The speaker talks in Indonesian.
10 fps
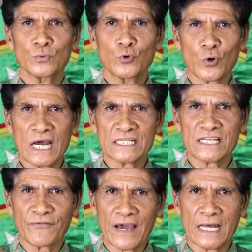doa
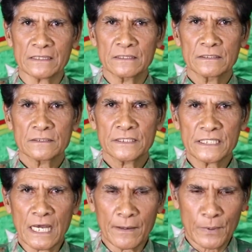syafaat.
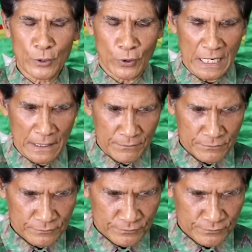Kita berdoa.